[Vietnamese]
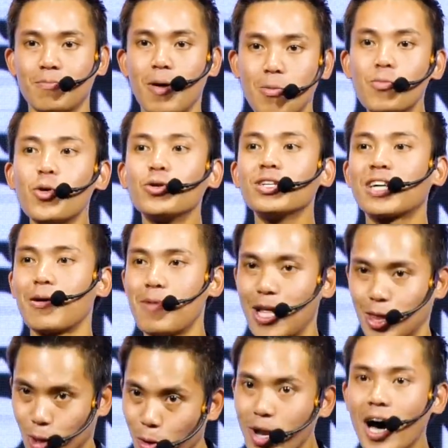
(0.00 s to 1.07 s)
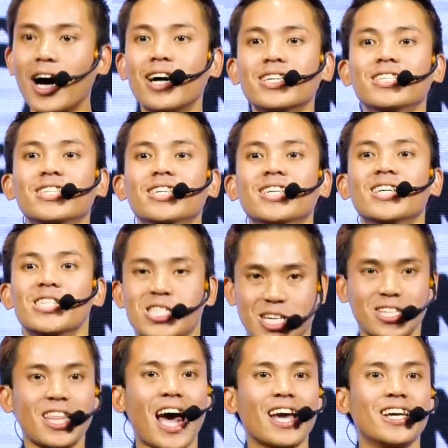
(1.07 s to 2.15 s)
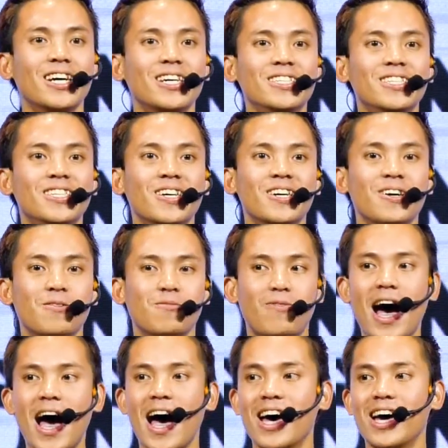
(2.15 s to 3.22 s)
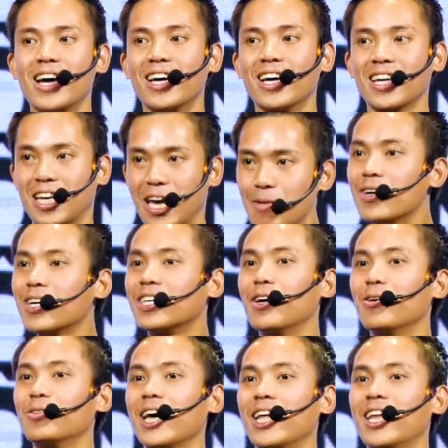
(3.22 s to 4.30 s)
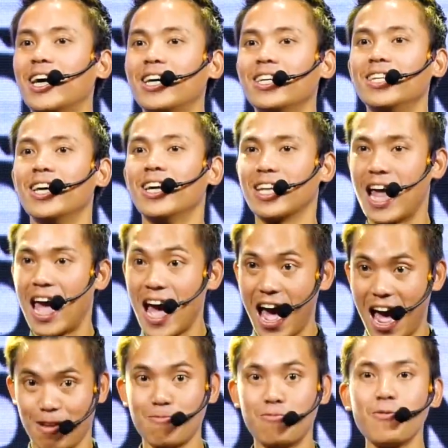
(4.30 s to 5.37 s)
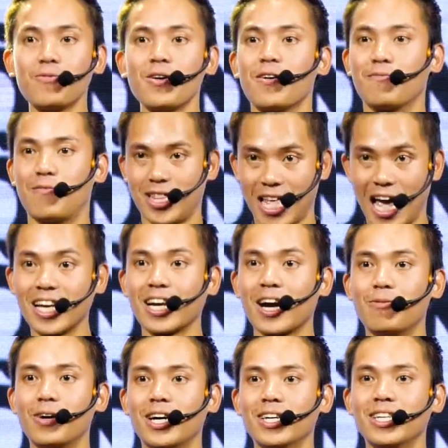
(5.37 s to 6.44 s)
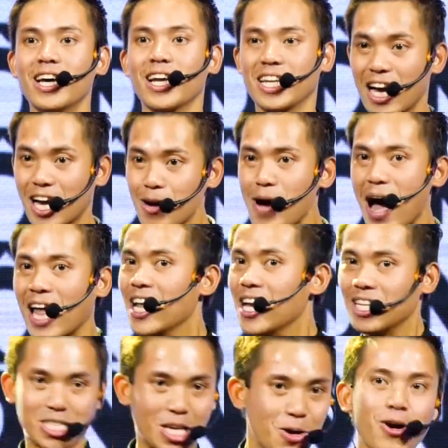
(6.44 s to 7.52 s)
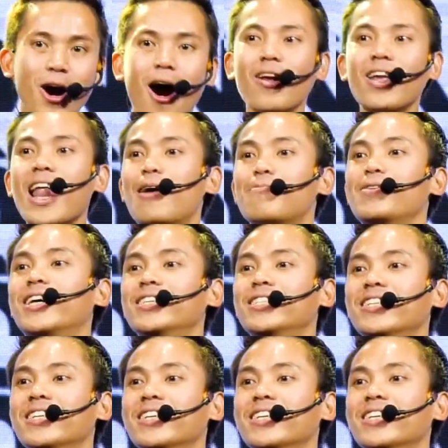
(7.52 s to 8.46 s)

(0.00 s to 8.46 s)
mong muốn các bạn tốt hơn, trưởng thành hơn và kiếm được nhiều tiền hơn để hạnh phúc và thành công hơn, để các bạn chịu khó làm hơn.